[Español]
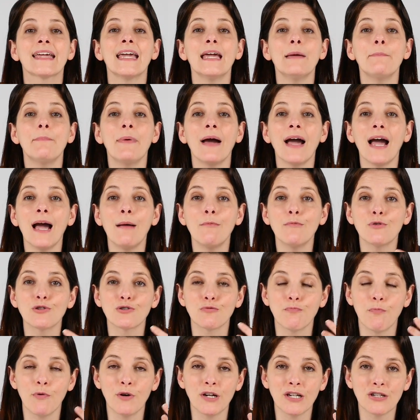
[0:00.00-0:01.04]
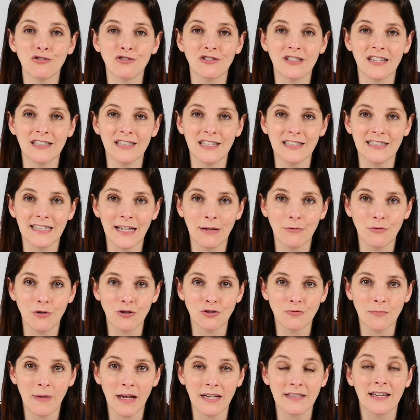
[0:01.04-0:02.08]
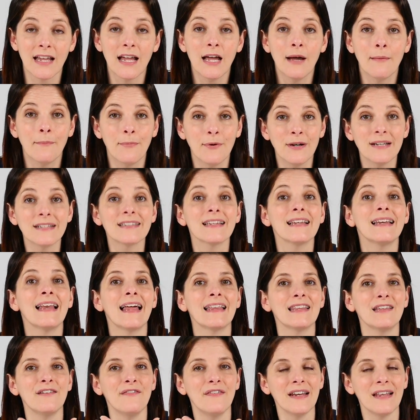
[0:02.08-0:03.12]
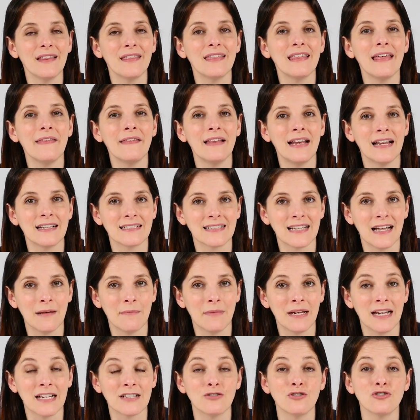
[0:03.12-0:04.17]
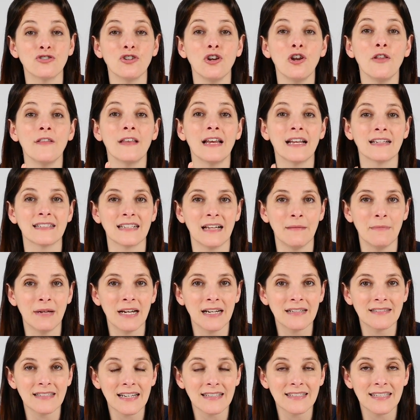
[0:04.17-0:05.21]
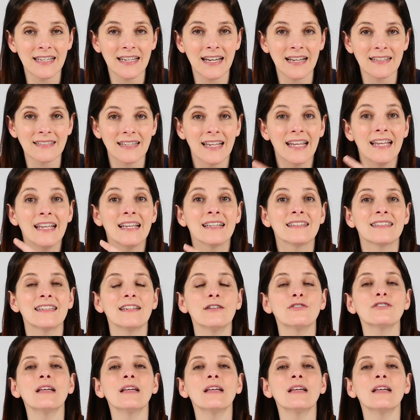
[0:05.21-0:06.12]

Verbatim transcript: ¿Qué pagamos por esos 70 euros más? pues la diferencia de las cámaras, no solo de las cámaras traseras, sino